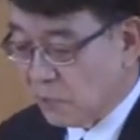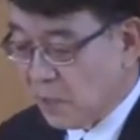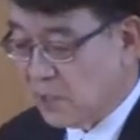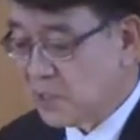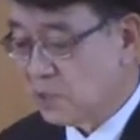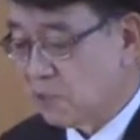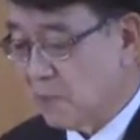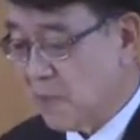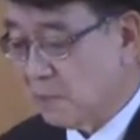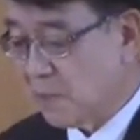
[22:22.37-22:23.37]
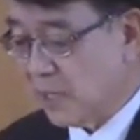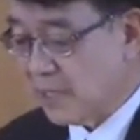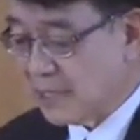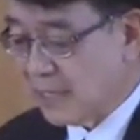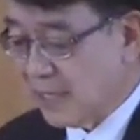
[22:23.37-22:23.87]
们吃
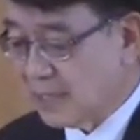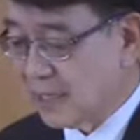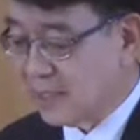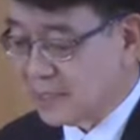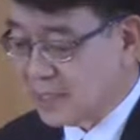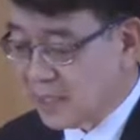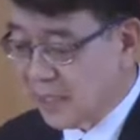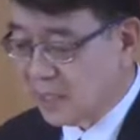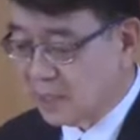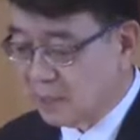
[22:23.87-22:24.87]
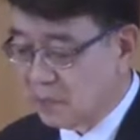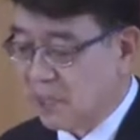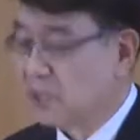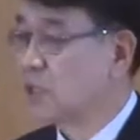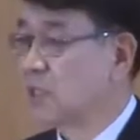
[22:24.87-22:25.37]
园中所有树
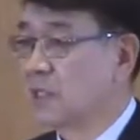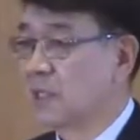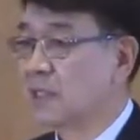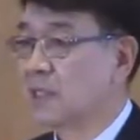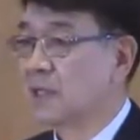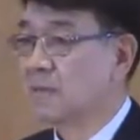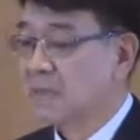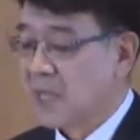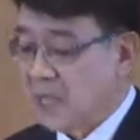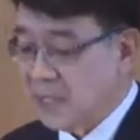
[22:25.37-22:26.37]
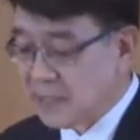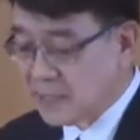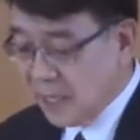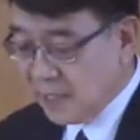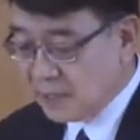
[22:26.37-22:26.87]
上的果子
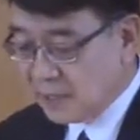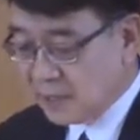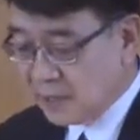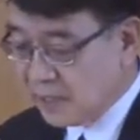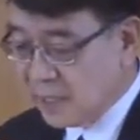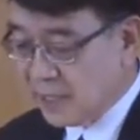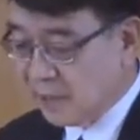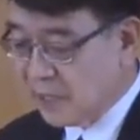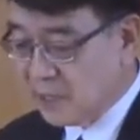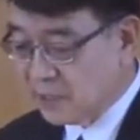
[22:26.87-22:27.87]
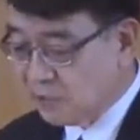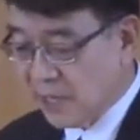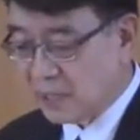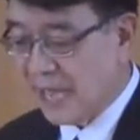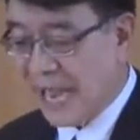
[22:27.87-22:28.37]
吗？”有对
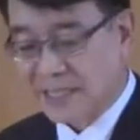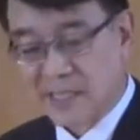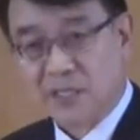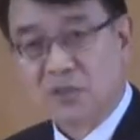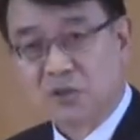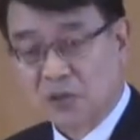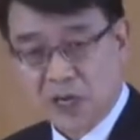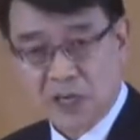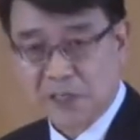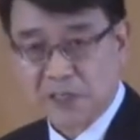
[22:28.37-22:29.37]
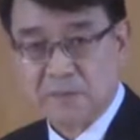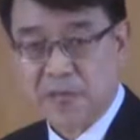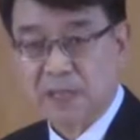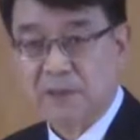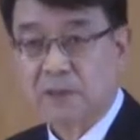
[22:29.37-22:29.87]
蛇的描述，
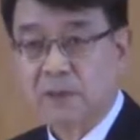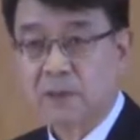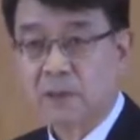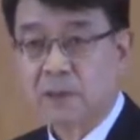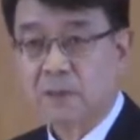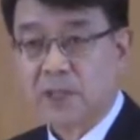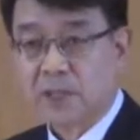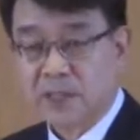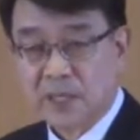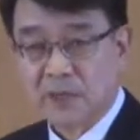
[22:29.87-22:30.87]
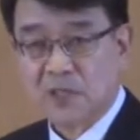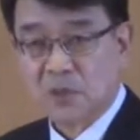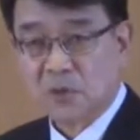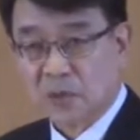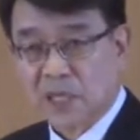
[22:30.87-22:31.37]
蛇比任何
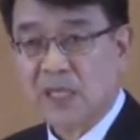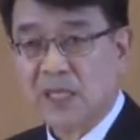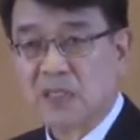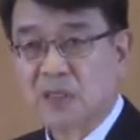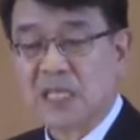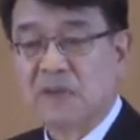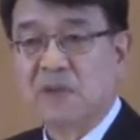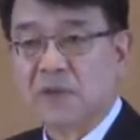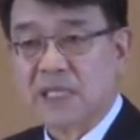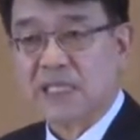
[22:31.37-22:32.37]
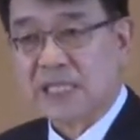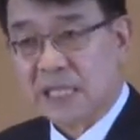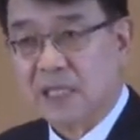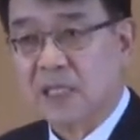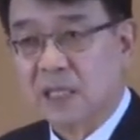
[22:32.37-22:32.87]
从这段经节我们可
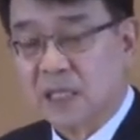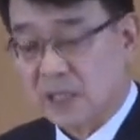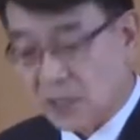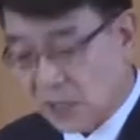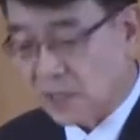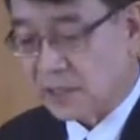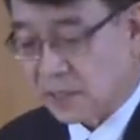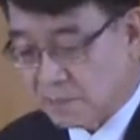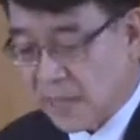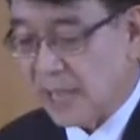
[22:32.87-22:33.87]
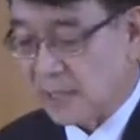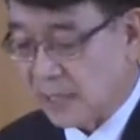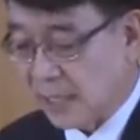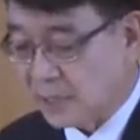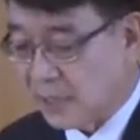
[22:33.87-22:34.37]
以看到对
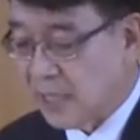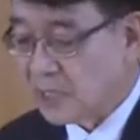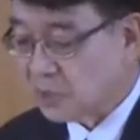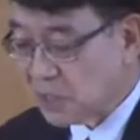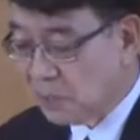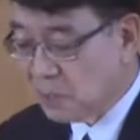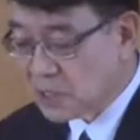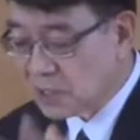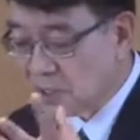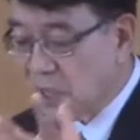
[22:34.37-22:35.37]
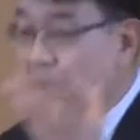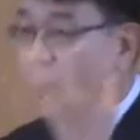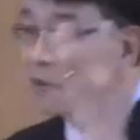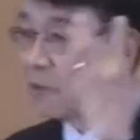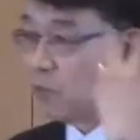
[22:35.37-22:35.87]
蛇的描述，蛇比
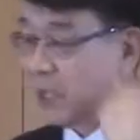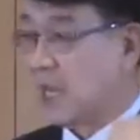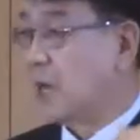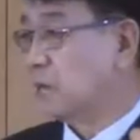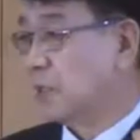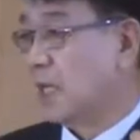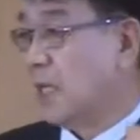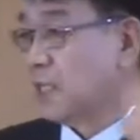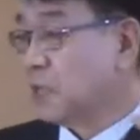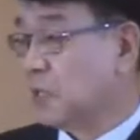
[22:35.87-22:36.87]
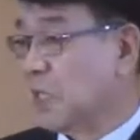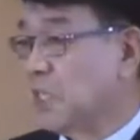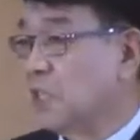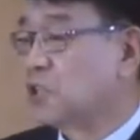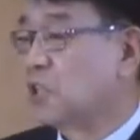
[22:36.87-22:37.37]
任何其他的活物更要
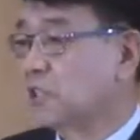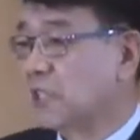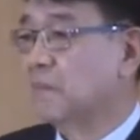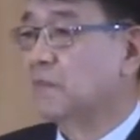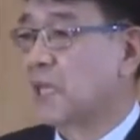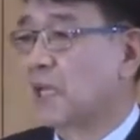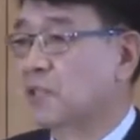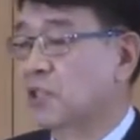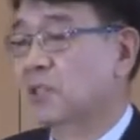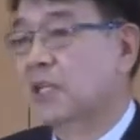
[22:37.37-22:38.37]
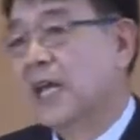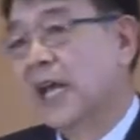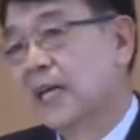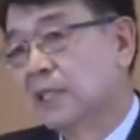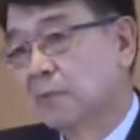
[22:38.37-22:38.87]
狡猾哦。神
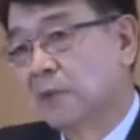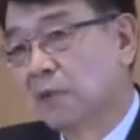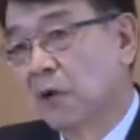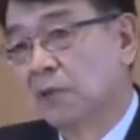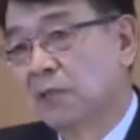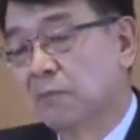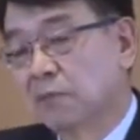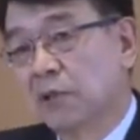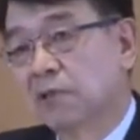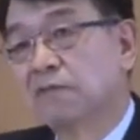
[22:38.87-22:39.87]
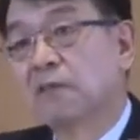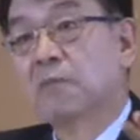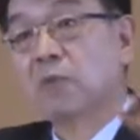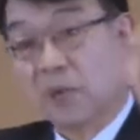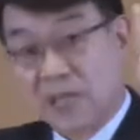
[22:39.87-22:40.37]
扮演了试探的、
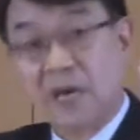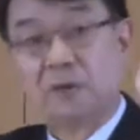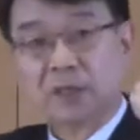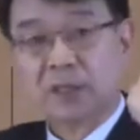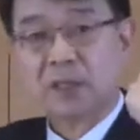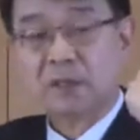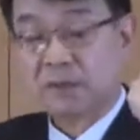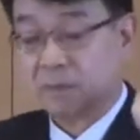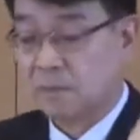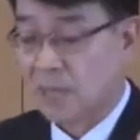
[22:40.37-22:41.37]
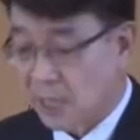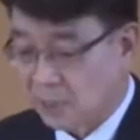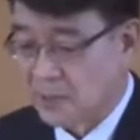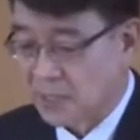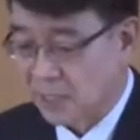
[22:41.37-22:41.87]
试探人的角
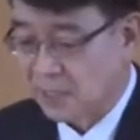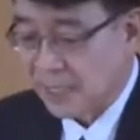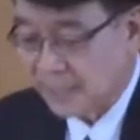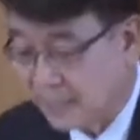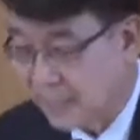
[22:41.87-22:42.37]
色。我们必须